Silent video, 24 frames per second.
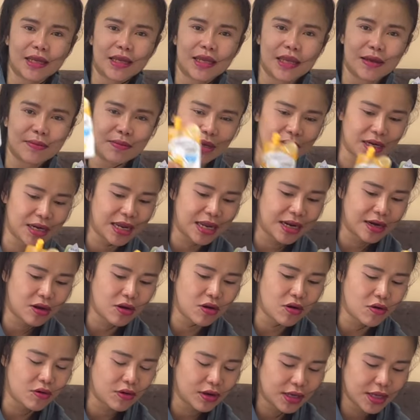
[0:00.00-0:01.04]
ครีมกันแดด
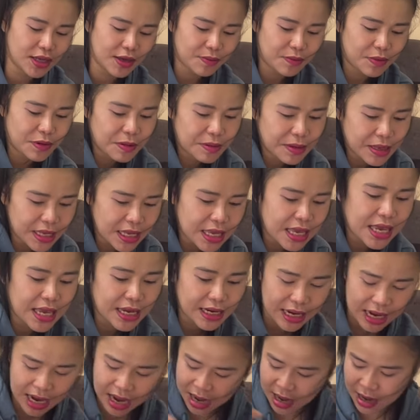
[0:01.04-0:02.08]
ของ KPP เอ
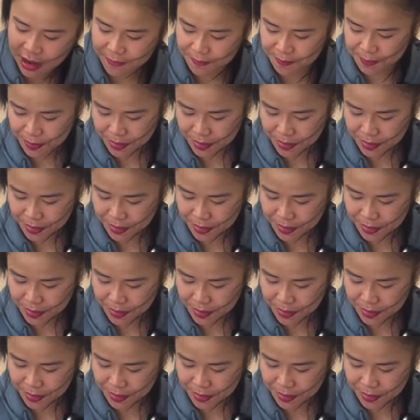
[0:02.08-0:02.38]
งนะคะ